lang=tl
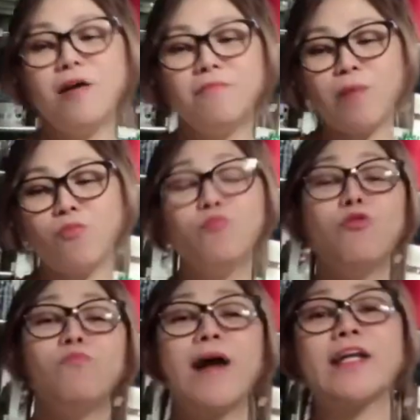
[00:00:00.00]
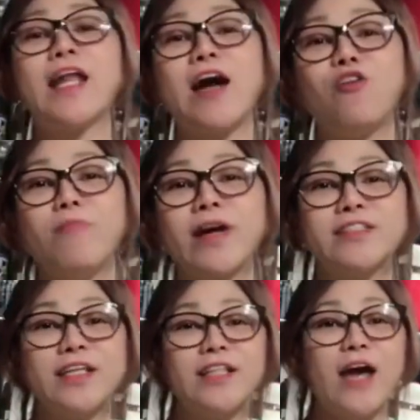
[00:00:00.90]
magmumukbang na lang ako
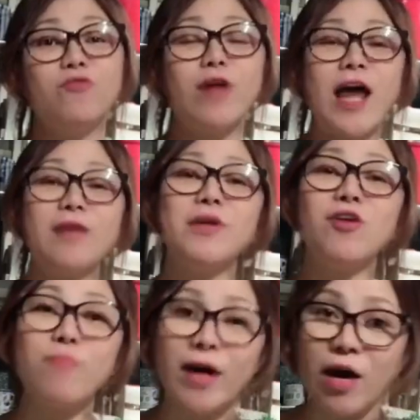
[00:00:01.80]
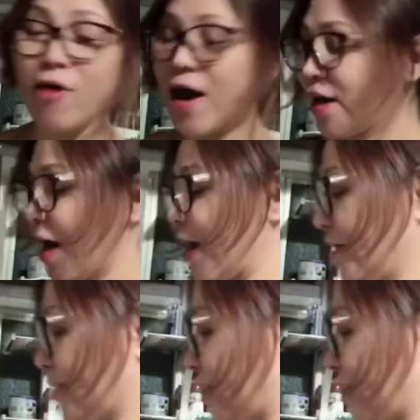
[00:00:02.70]
mag-isa dahil wala naman ako magawa, guys.